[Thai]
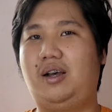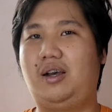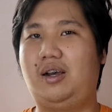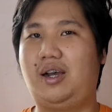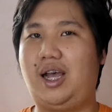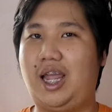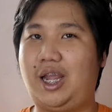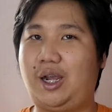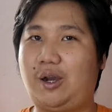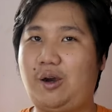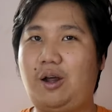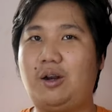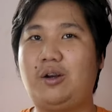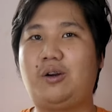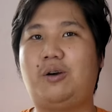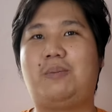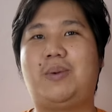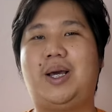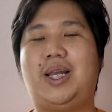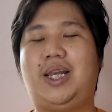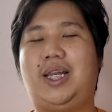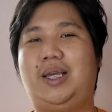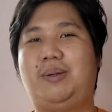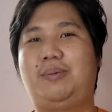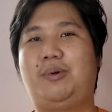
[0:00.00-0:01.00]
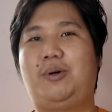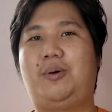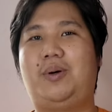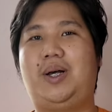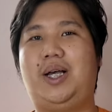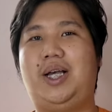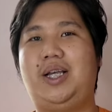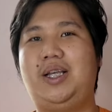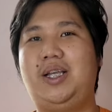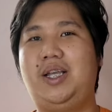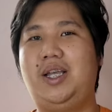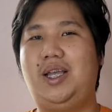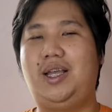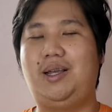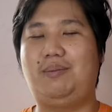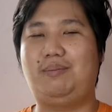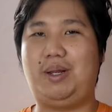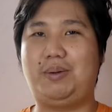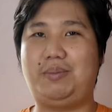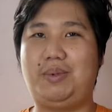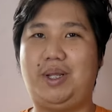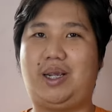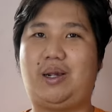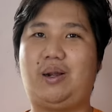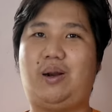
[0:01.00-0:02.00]
ไอคอนของมันเลยเพราะว่ามัน
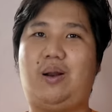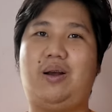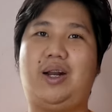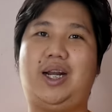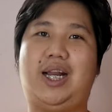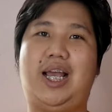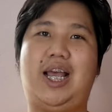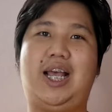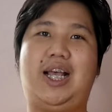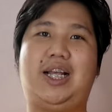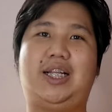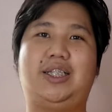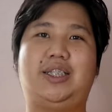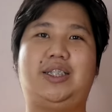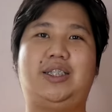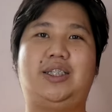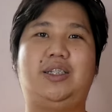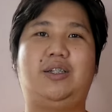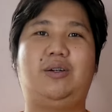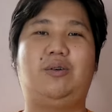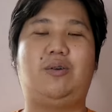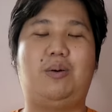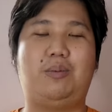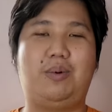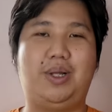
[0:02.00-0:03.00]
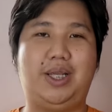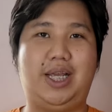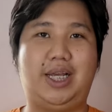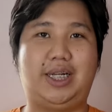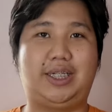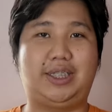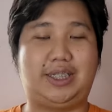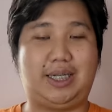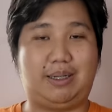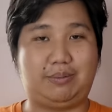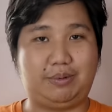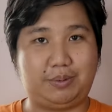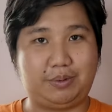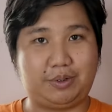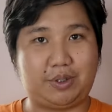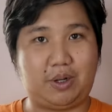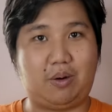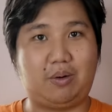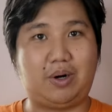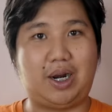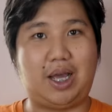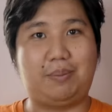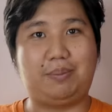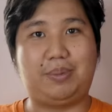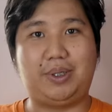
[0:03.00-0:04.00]
มีกล้องหน้าความละเอียดสามสิบสอง
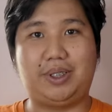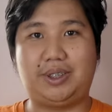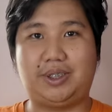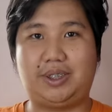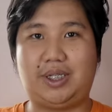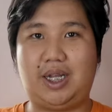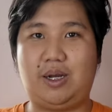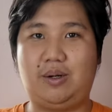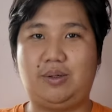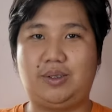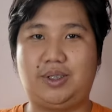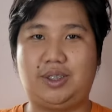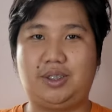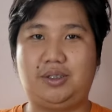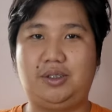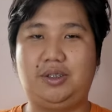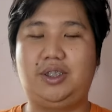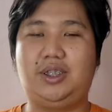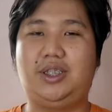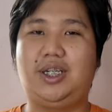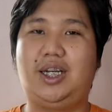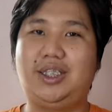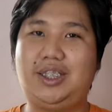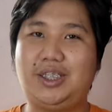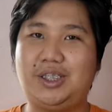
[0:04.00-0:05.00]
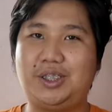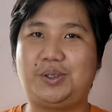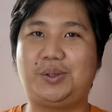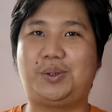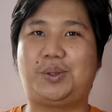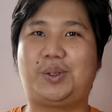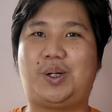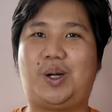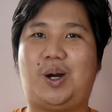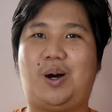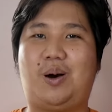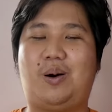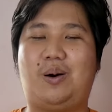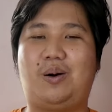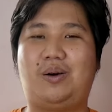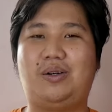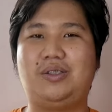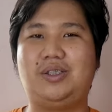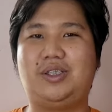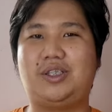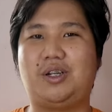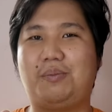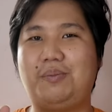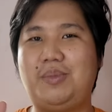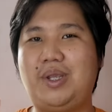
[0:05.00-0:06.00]
ล้านพิกเซลซึ่งเยอะที่สุดของ
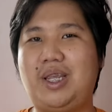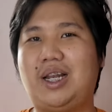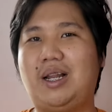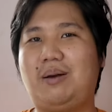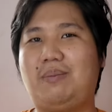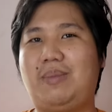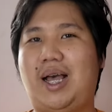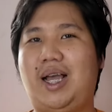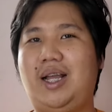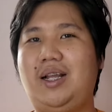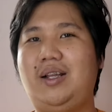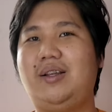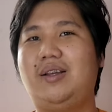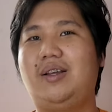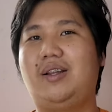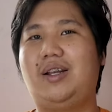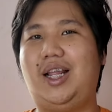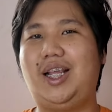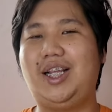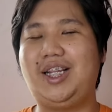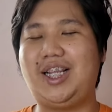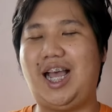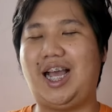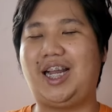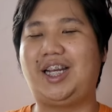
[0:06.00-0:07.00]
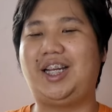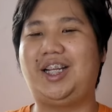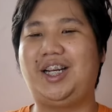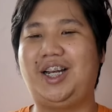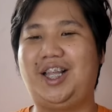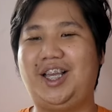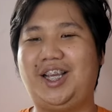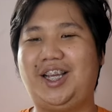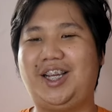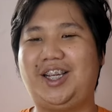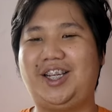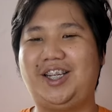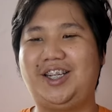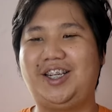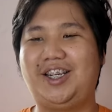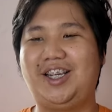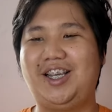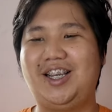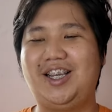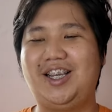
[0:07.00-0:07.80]
Xiaomi แล้วมั้งและอีกอย่างหนึ่งเลยก็คือ